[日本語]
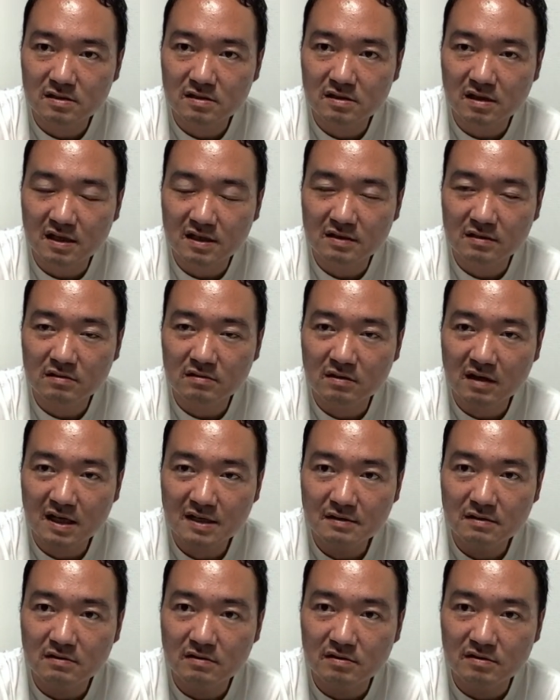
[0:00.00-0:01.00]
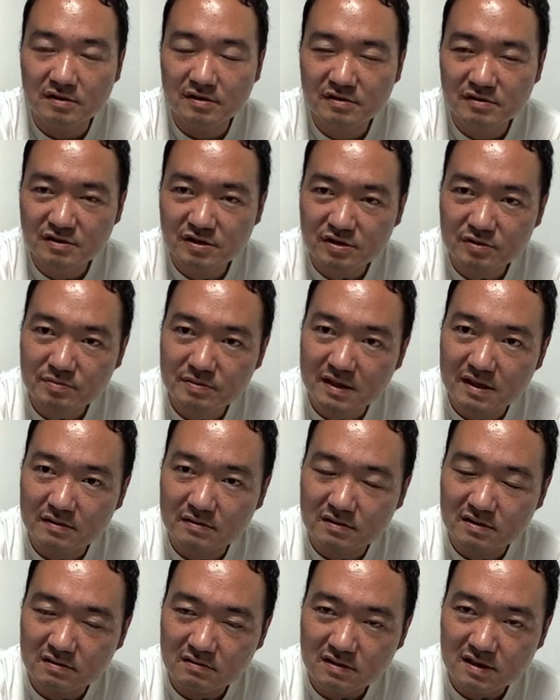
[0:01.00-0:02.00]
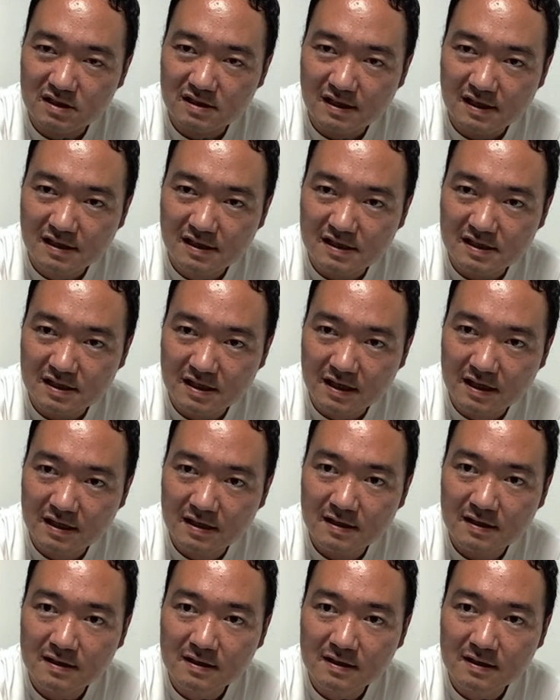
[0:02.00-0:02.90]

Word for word: あのあと YouTube でご存知ないですか